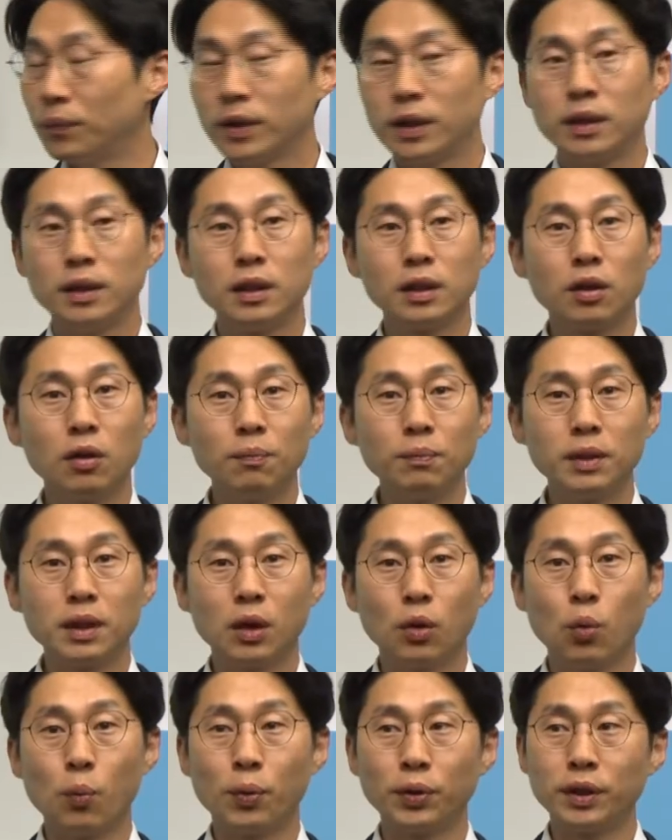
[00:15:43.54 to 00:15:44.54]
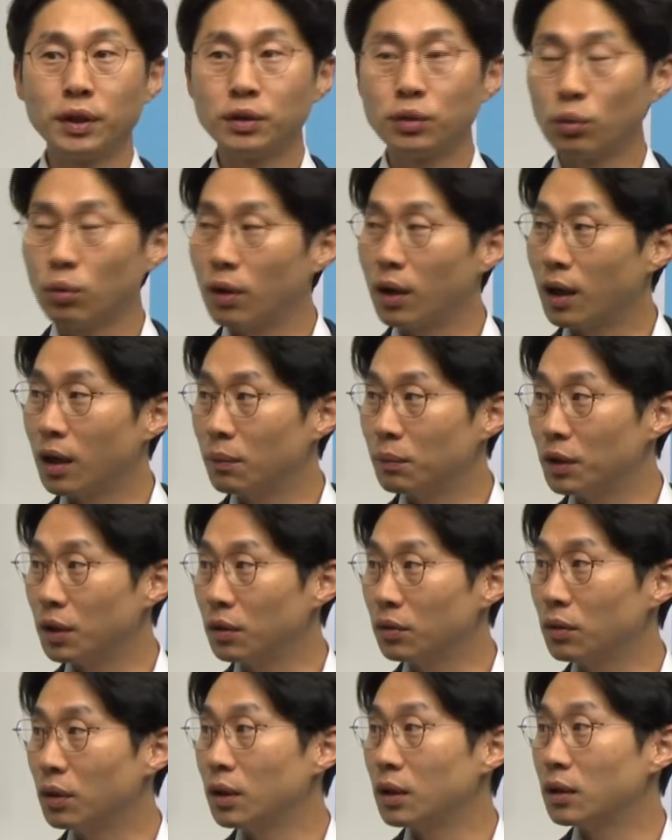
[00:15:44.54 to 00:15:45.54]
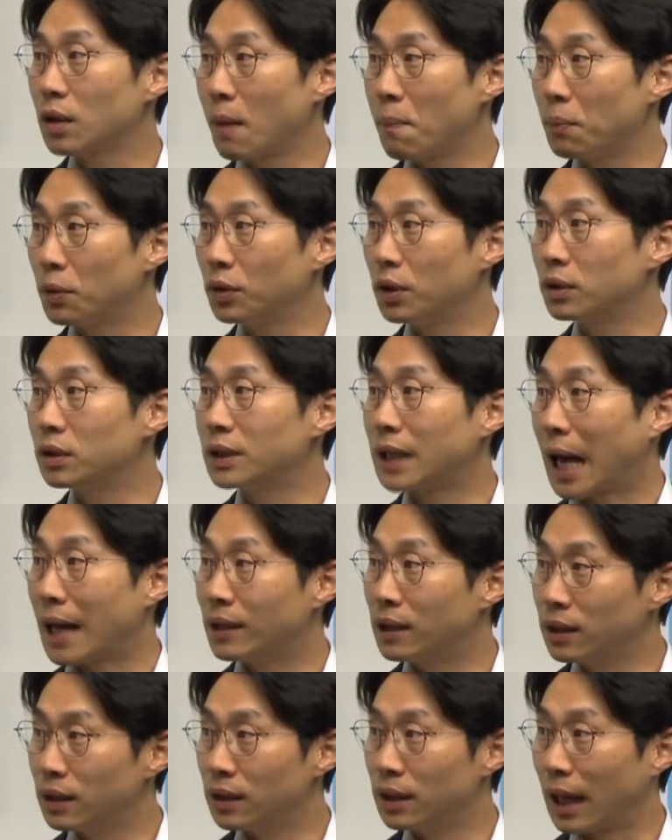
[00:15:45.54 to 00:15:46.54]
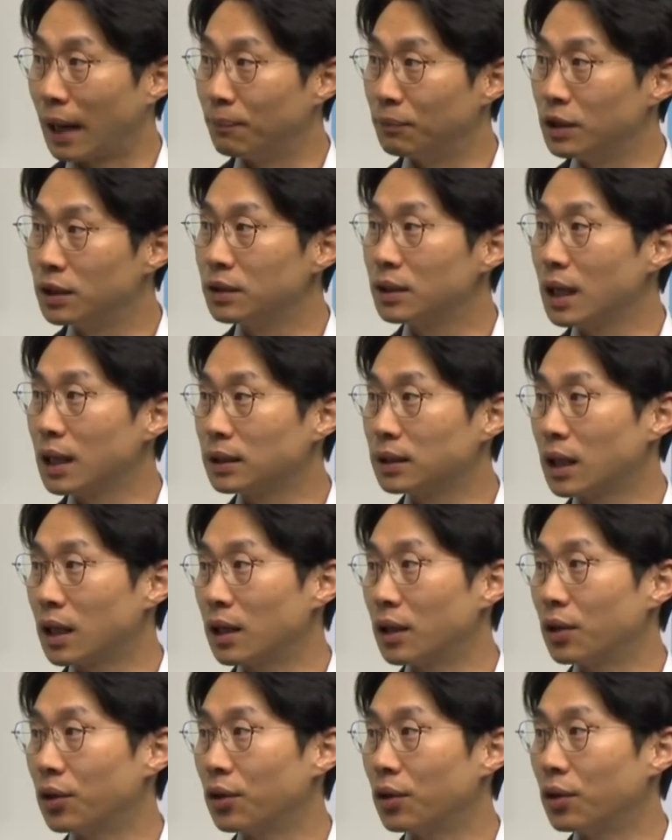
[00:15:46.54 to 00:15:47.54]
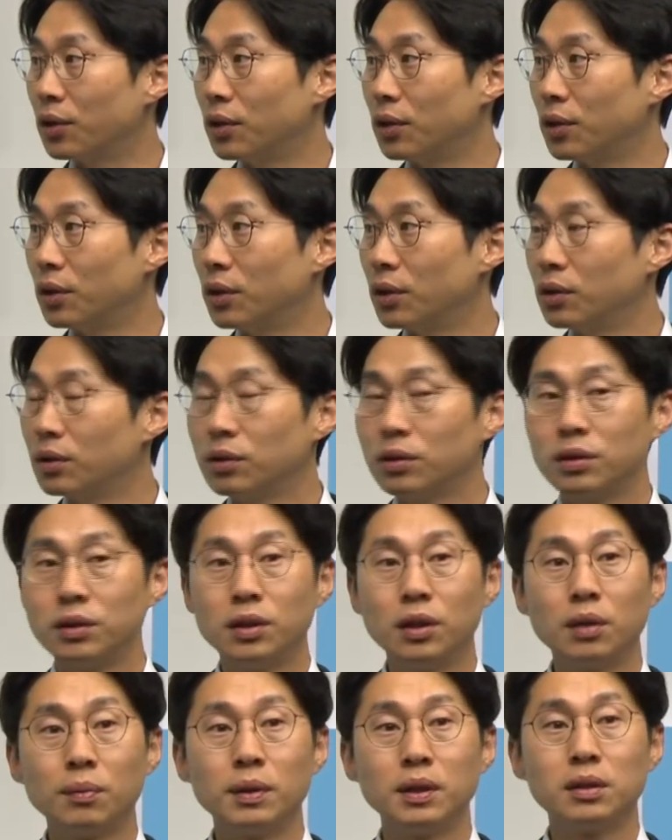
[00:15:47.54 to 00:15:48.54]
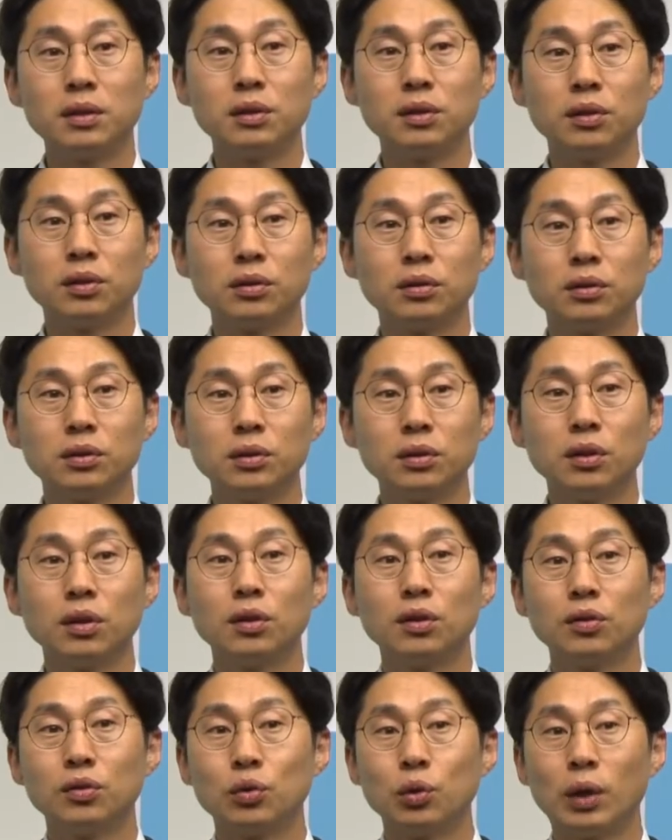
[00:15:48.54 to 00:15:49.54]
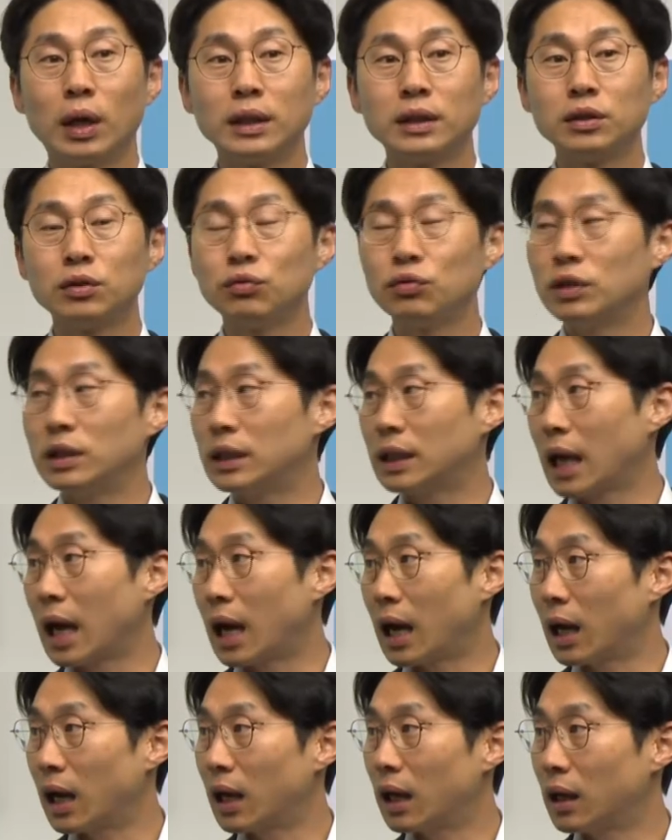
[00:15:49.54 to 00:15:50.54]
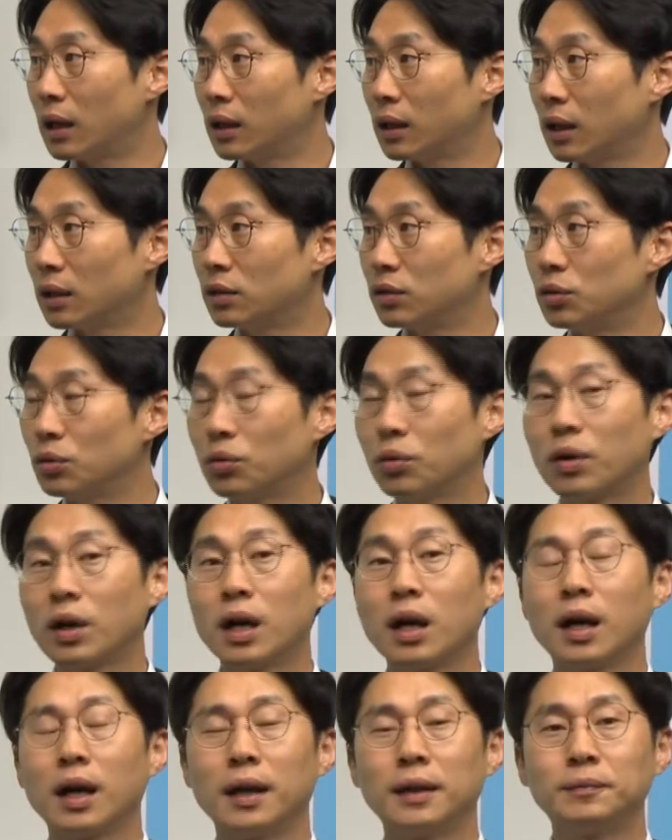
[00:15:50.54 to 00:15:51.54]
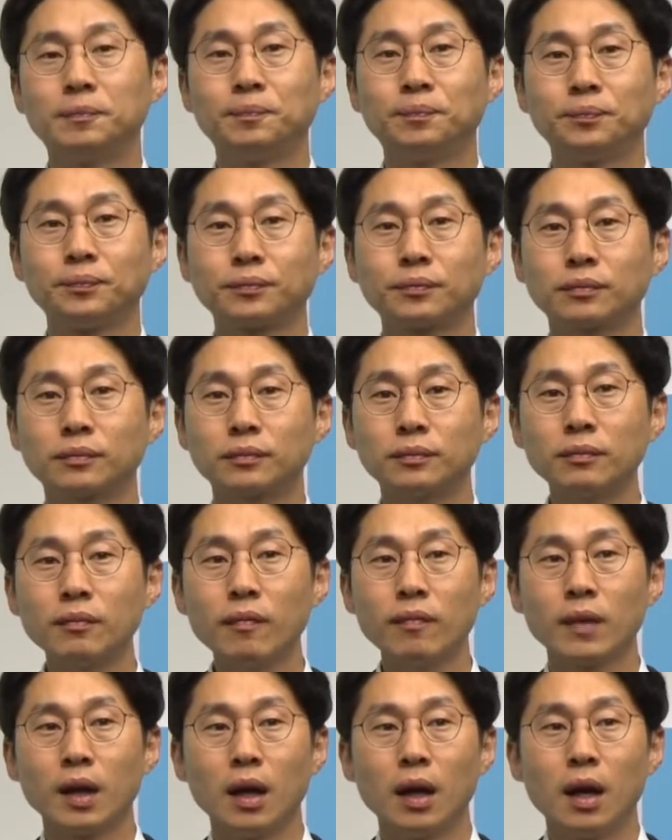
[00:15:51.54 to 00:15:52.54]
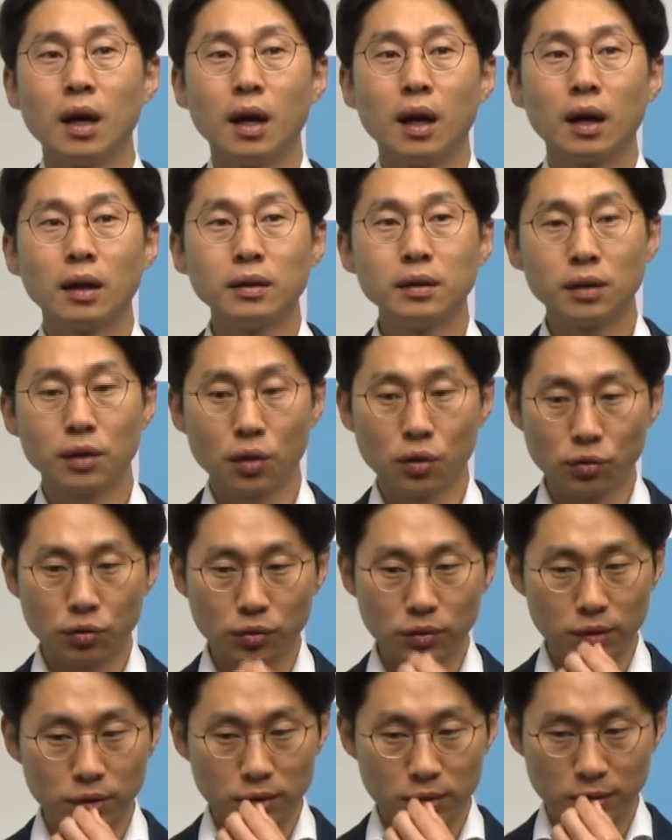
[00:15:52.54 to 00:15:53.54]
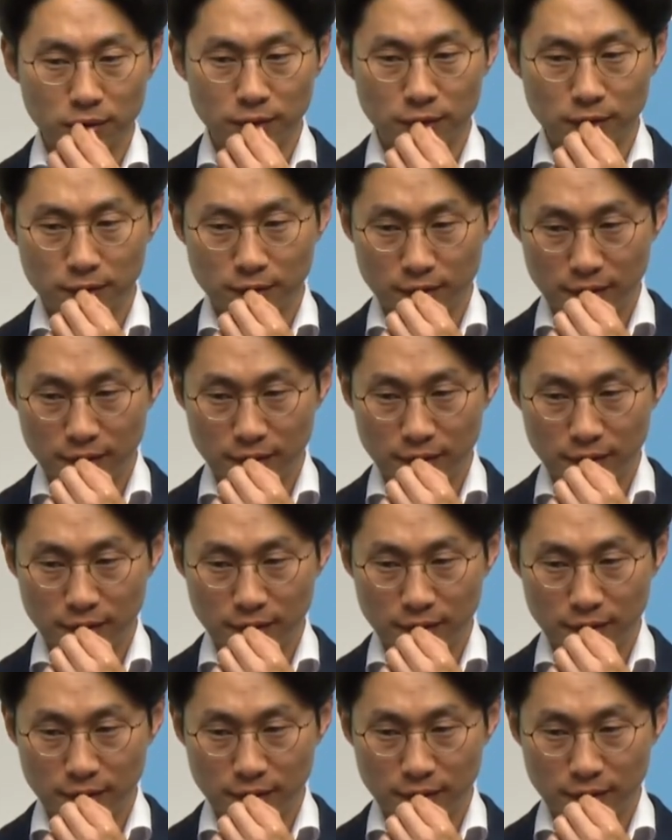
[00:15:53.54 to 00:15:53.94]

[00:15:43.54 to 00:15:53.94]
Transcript: 인건비가 5% 올라가면 3% 남, 남는 장사예요. 네. 기업의 실적은 좋아질 수 있다라는 음. 쪽과 아니 결국은